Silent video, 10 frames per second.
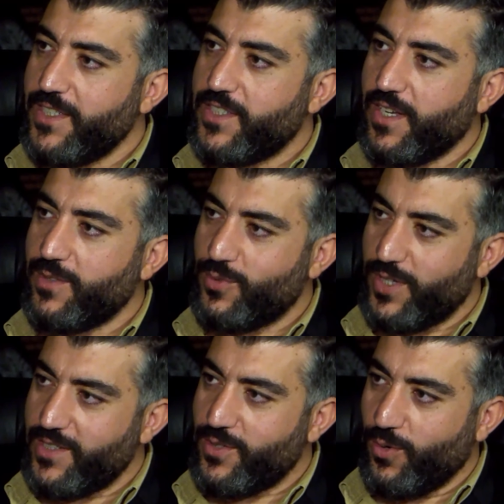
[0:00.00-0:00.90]
inşaat
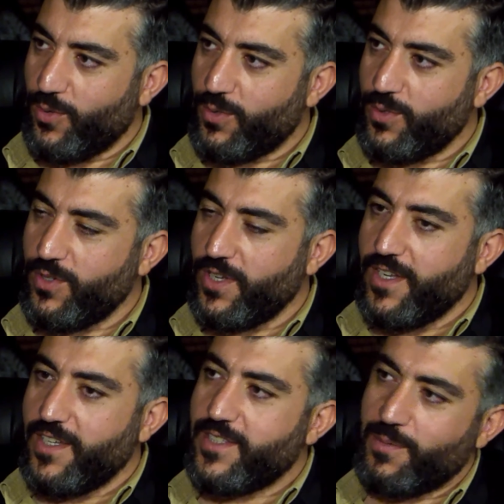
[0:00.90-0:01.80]
süreci oldu.
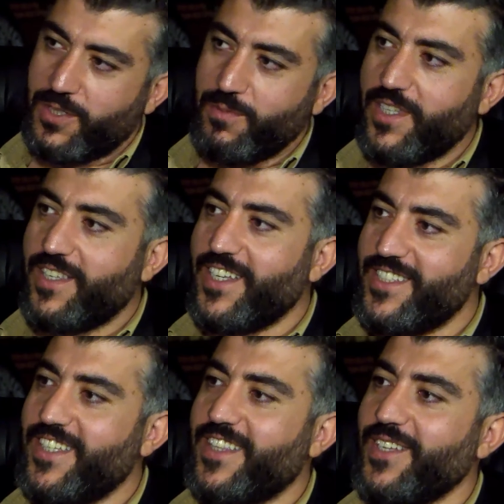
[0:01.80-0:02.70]
Tabii şimdi
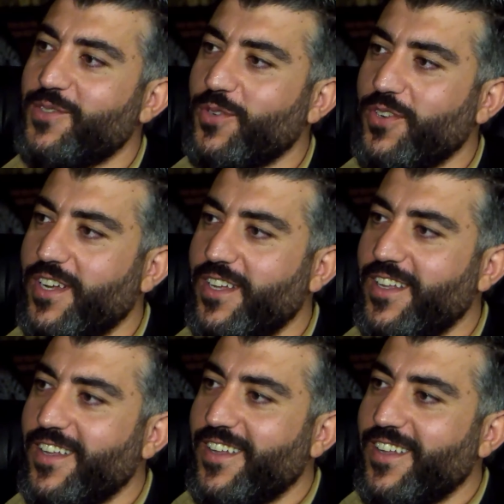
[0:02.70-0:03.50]
gezdikten sonra